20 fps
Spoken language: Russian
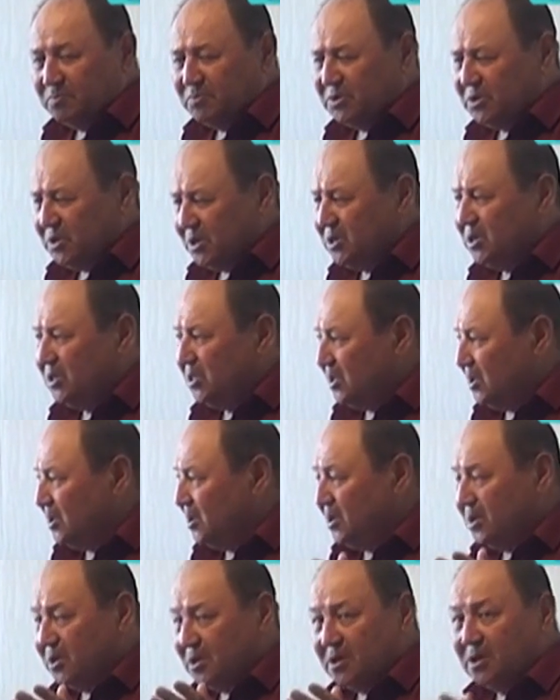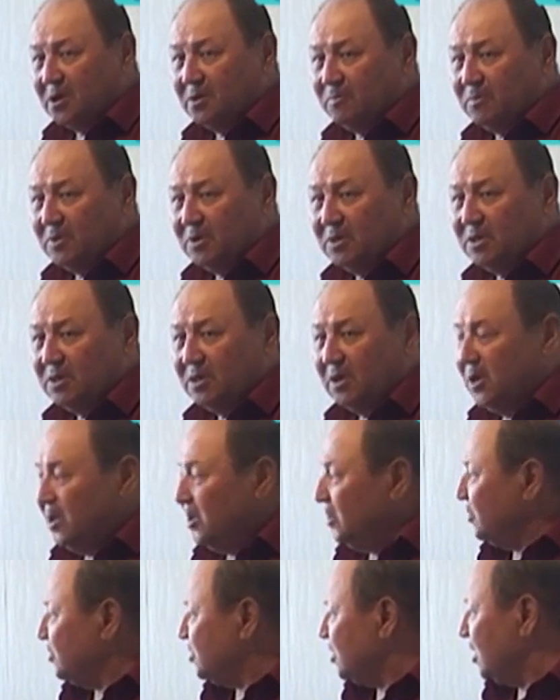прикасались руки известных
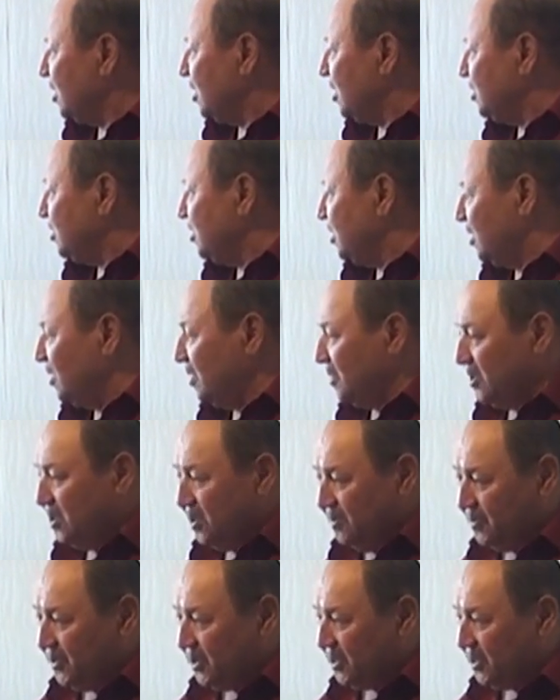дамбристов из Шетского